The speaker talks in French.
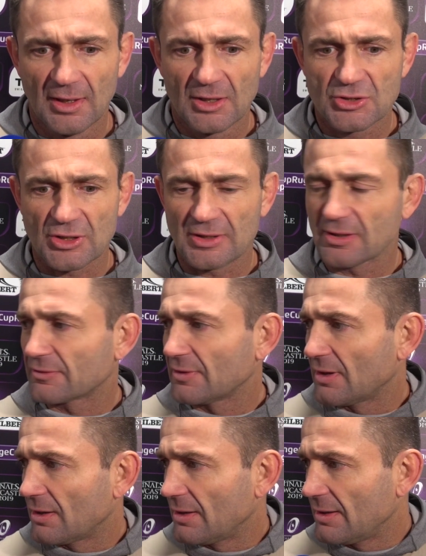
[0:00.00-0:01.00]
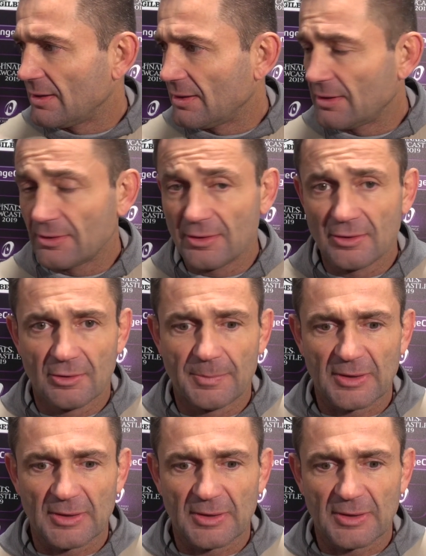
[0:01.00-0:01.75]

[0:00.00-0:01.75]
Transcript: Charlie Cassan à l'aile,